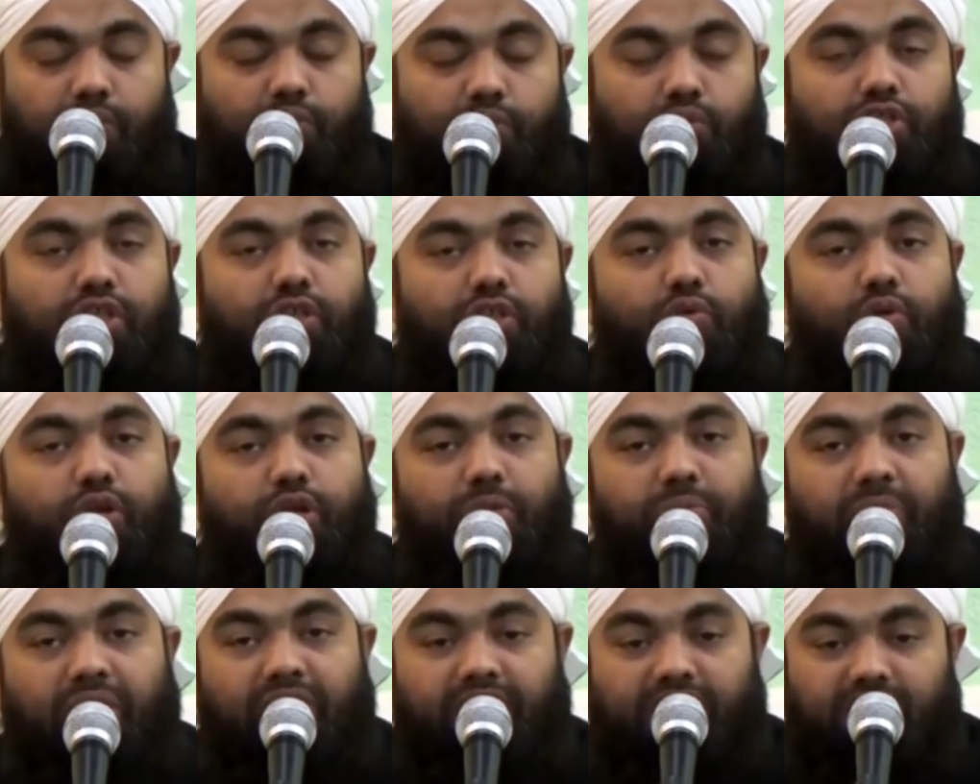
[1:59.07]
उसी को
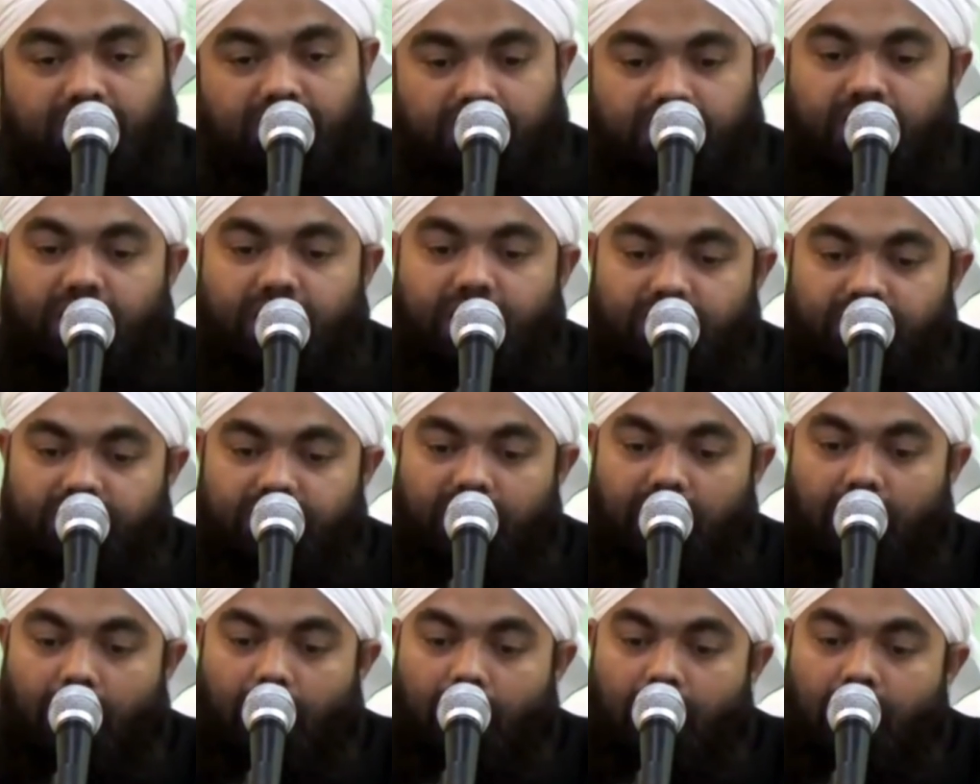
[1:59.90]
इबादत
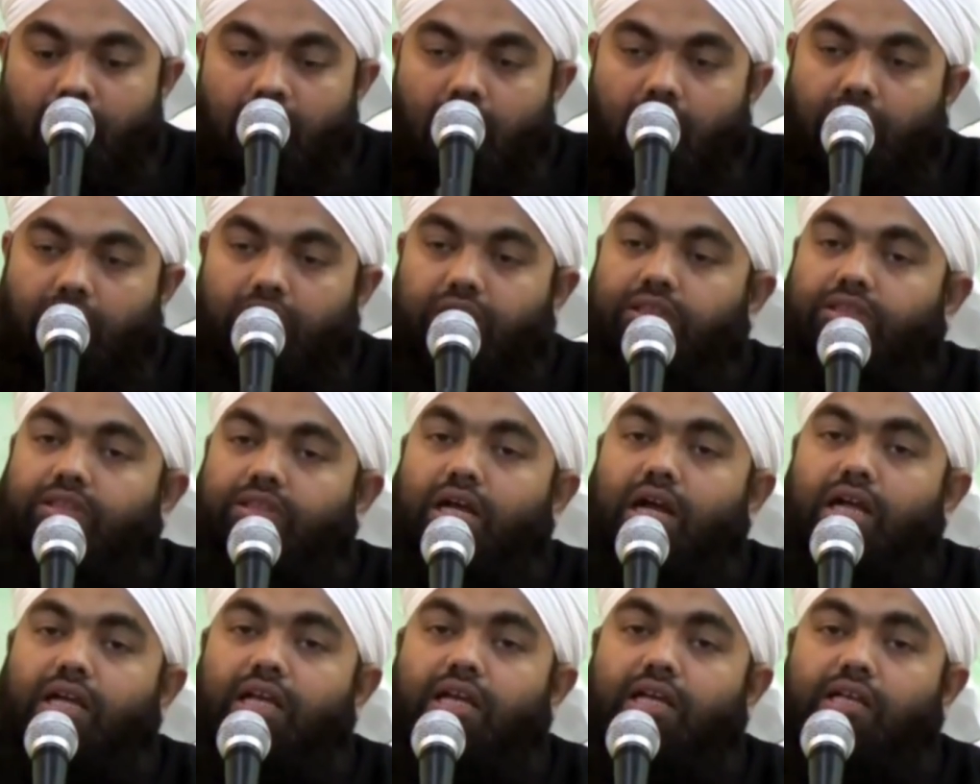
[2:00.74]
कहते हैं
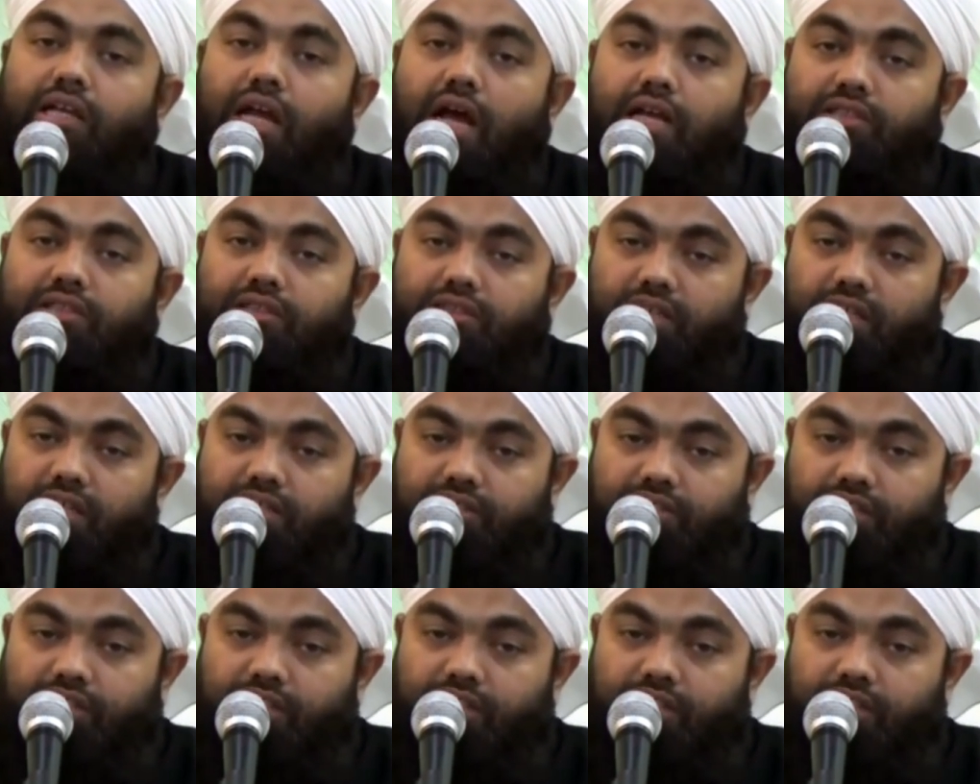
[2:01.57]
हती के रास्ते